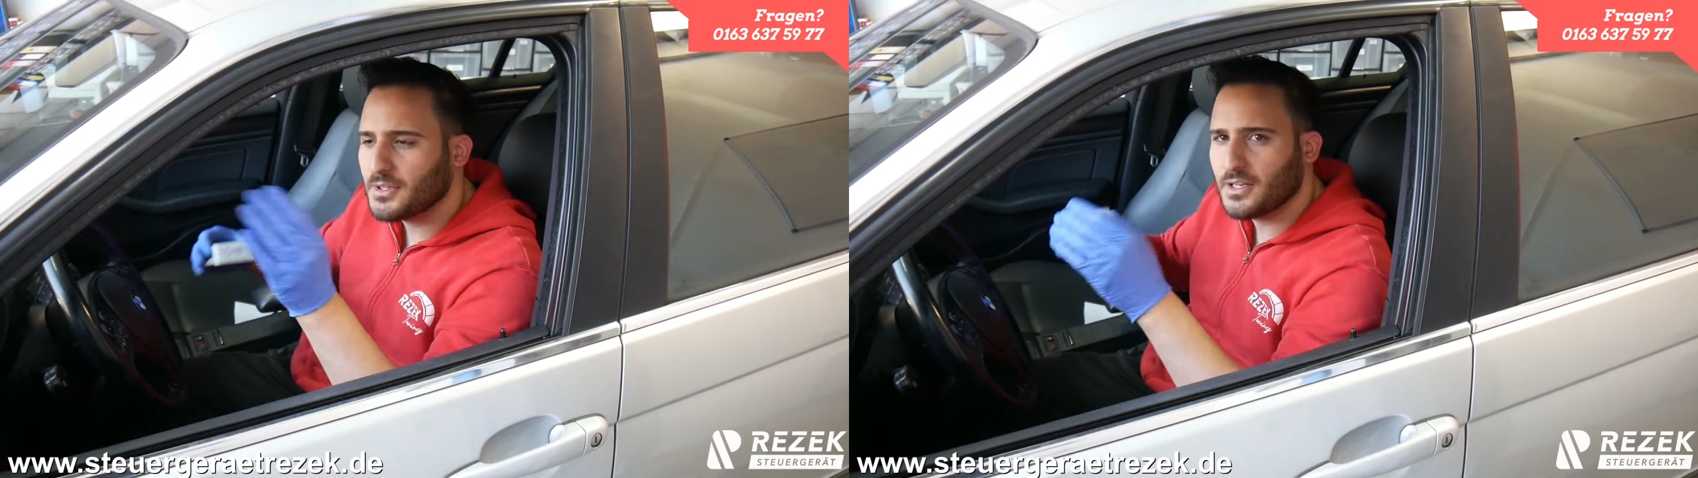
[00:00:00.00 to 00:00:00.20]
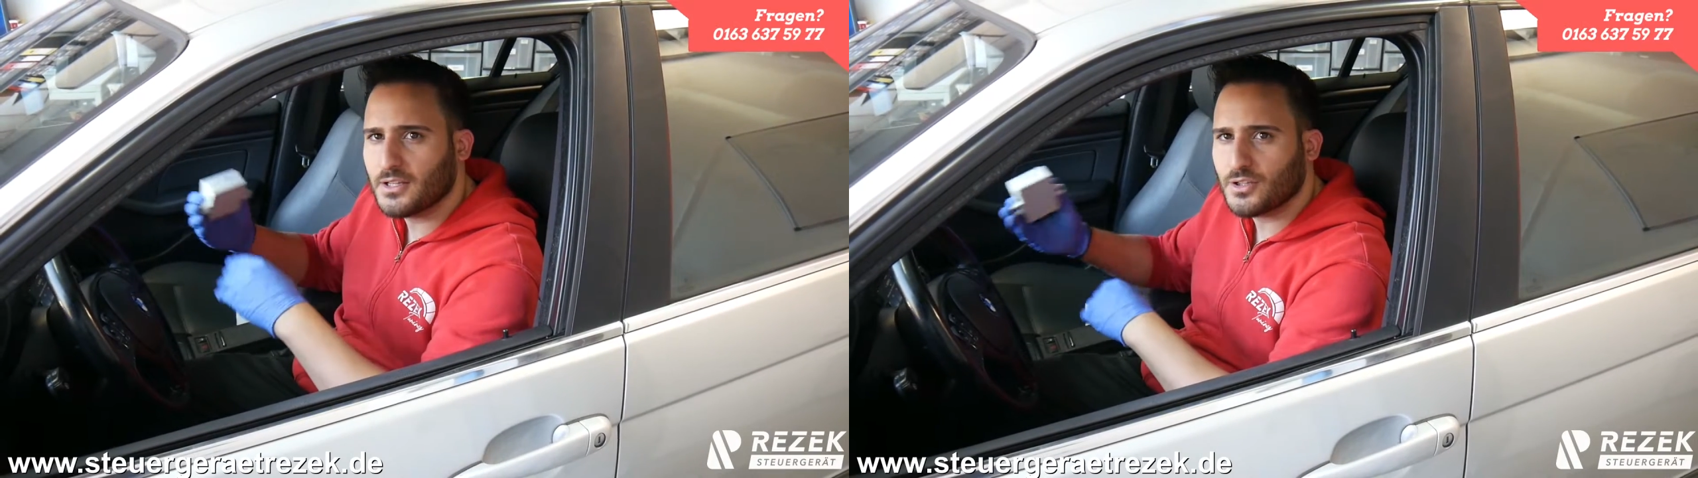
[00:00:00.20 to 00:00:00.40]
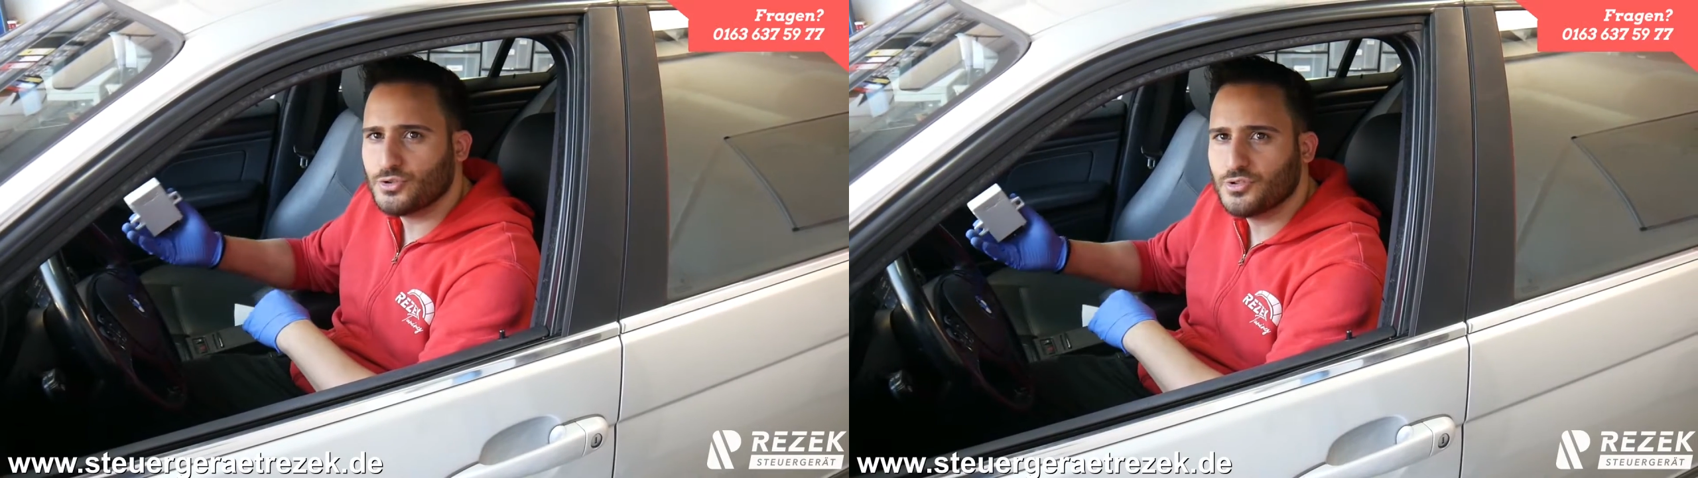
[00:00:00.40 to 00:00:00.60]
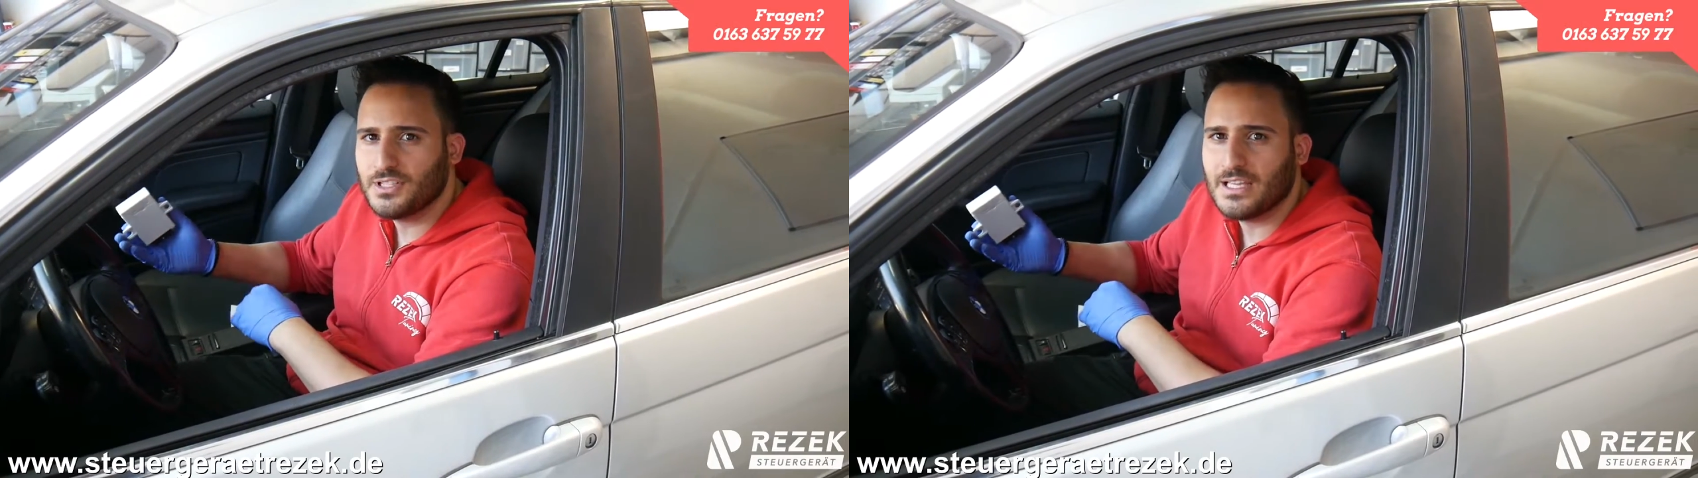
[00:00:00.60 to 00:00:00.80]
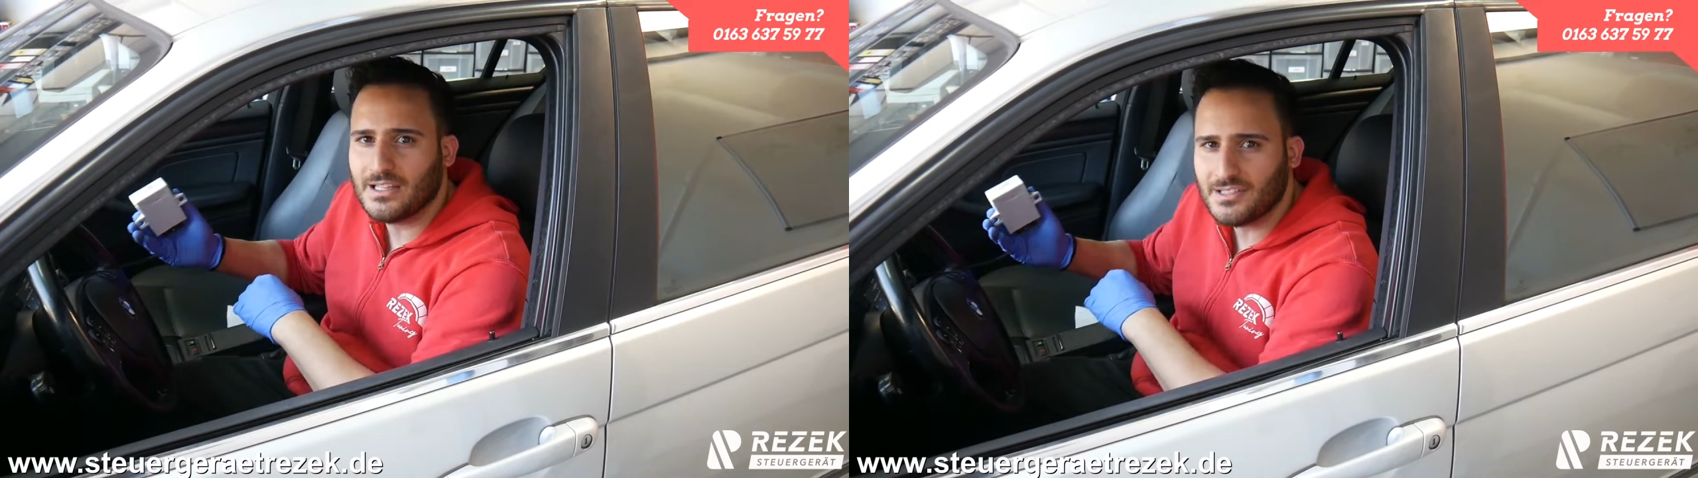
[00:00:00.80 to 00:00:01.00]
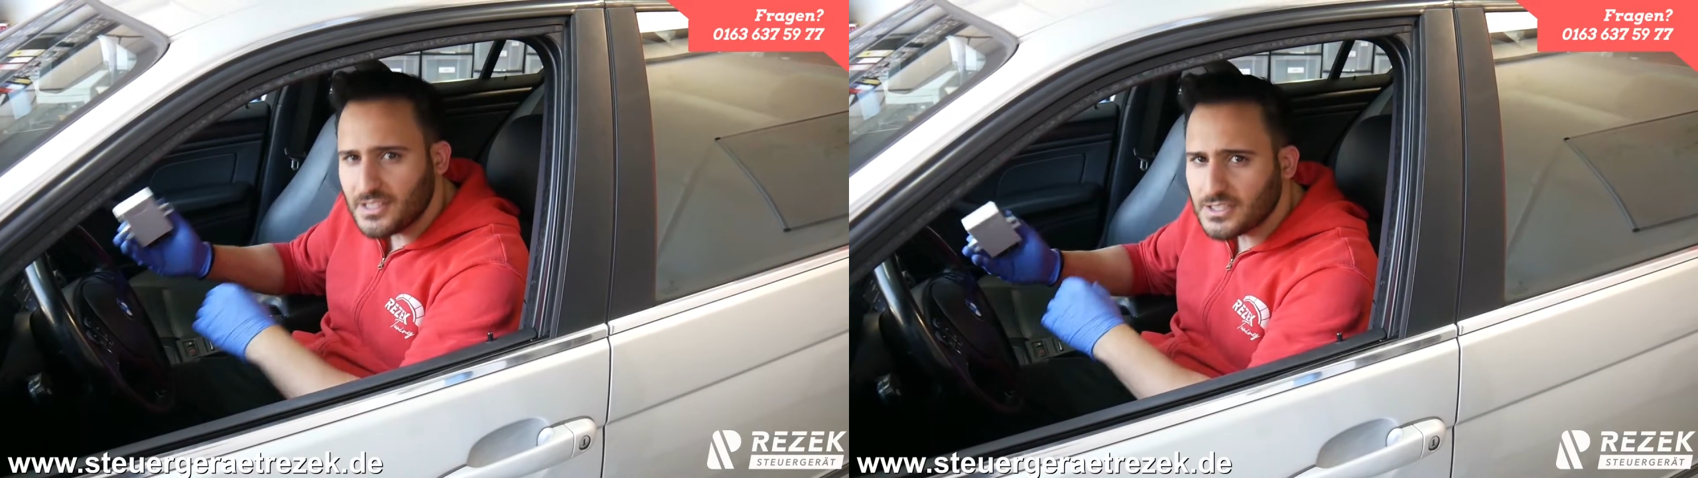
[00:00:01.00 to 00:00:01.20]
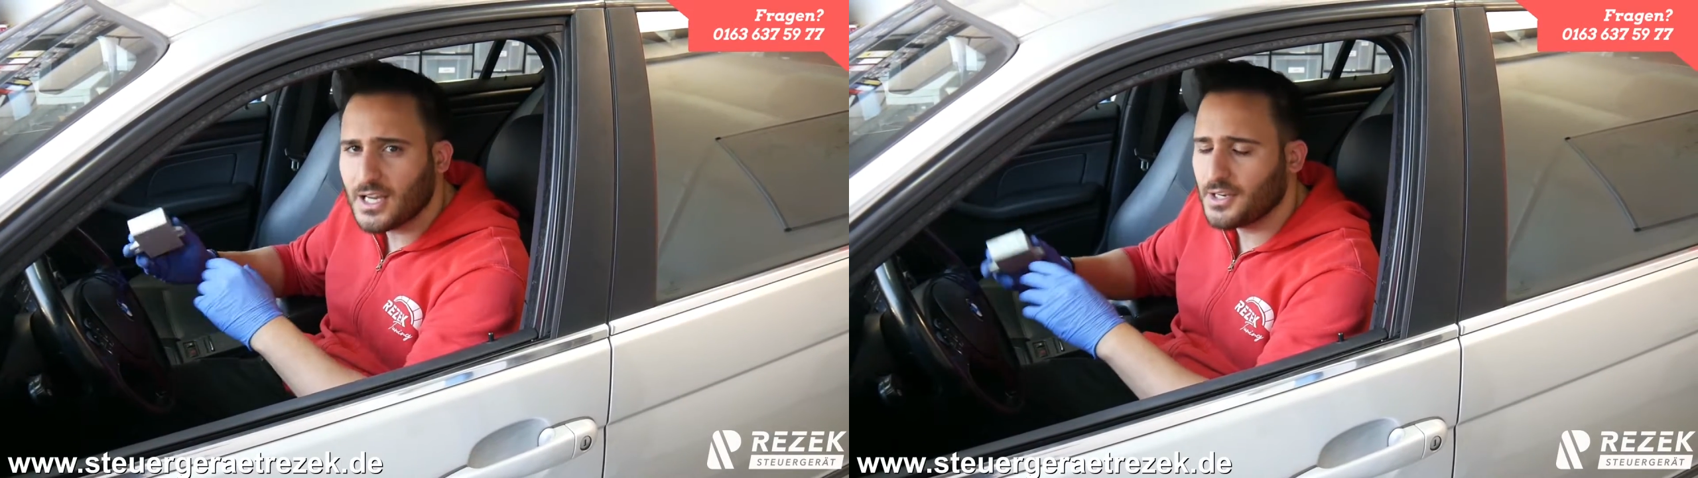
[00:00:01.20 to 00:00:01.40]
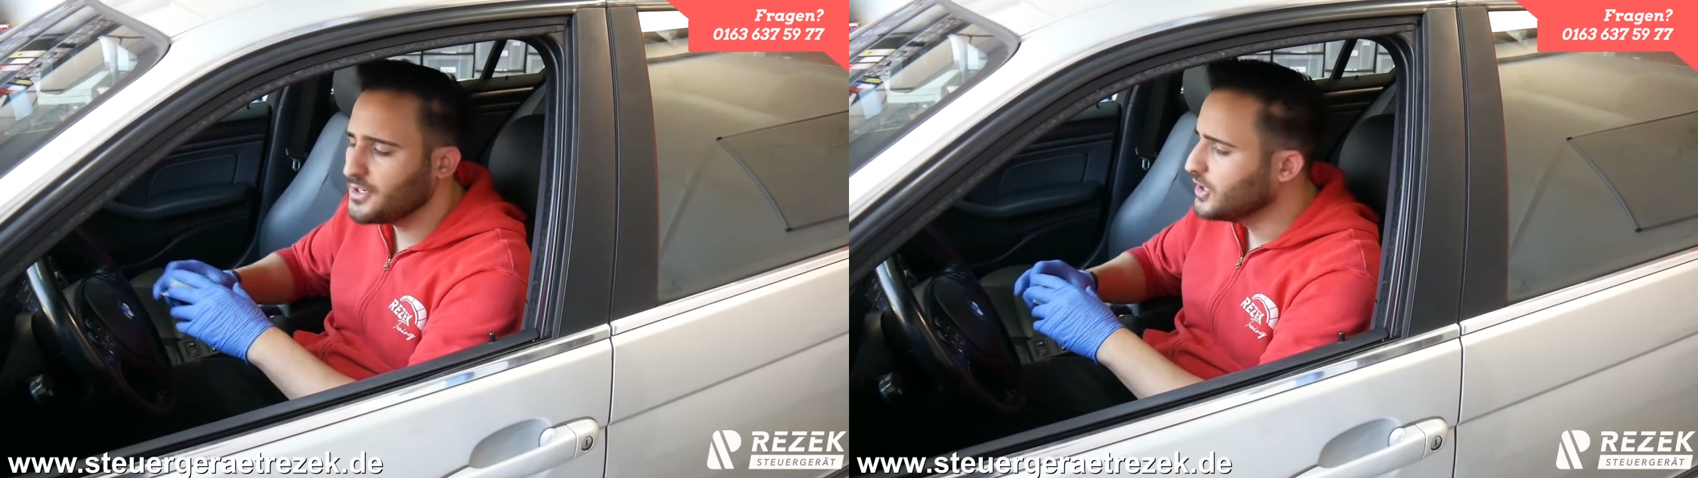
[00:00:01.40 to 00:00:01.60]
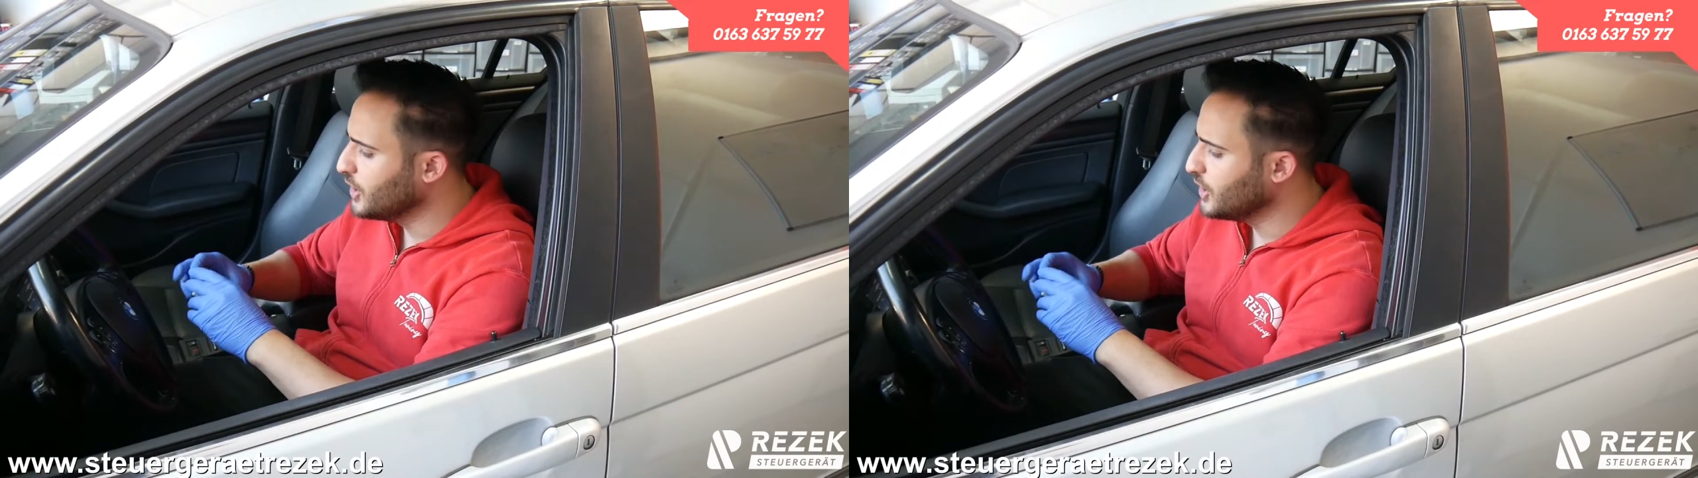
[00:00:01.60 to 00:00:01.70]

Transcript: mit den anderen Schlüssel ging es nicht an.